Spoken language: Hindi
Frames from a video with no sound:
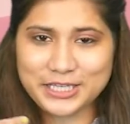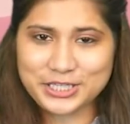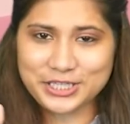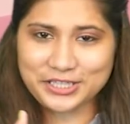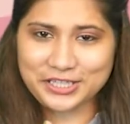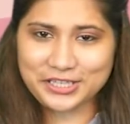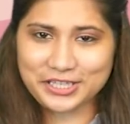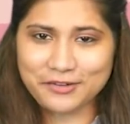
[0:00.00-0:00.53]

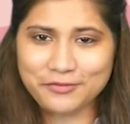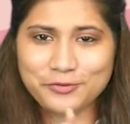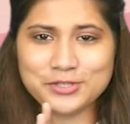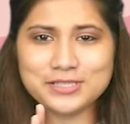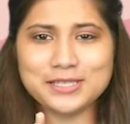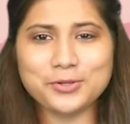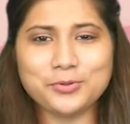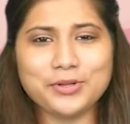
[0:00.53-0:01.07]
किचन की तरफ
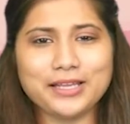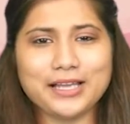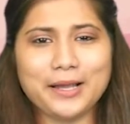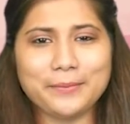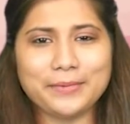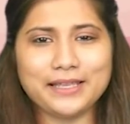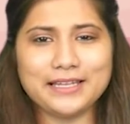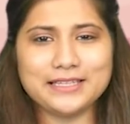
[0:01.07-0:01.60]
कुछ ज़रूरी
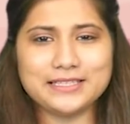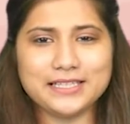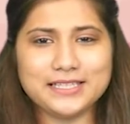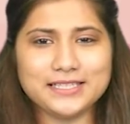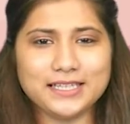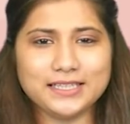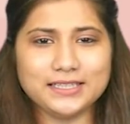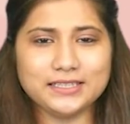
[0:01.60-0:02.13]
काम के लिए
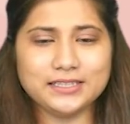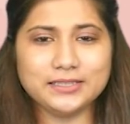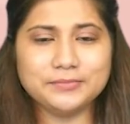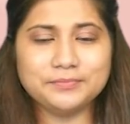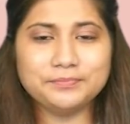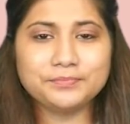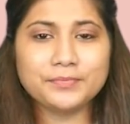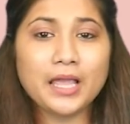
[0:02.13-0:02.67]
चली जाती थी
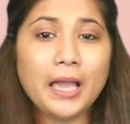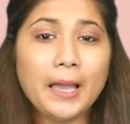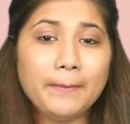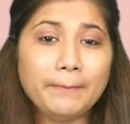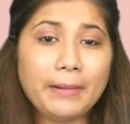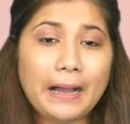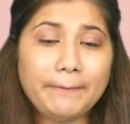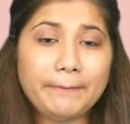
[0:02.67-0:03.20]

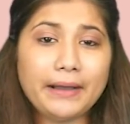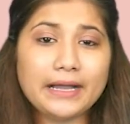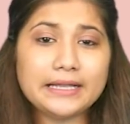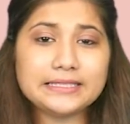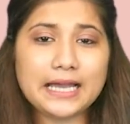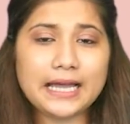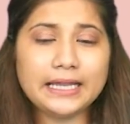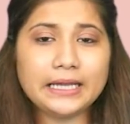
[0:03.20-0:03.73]
पापा
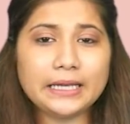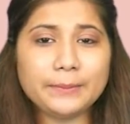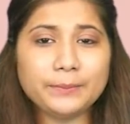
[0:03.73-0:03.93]
अचानक